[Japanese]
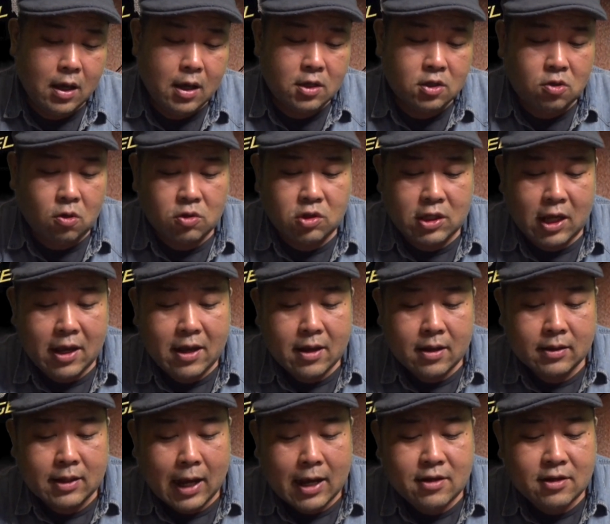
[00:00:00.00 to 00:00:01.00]
そして
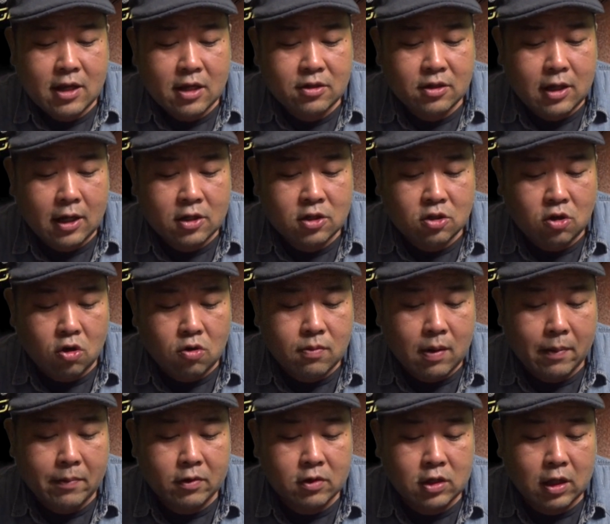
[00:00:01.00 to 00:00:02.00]
大切な人を
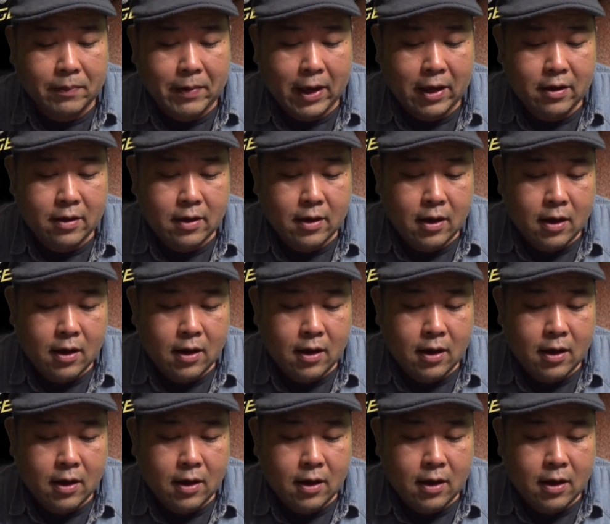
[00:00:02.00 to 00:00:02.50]
守るため、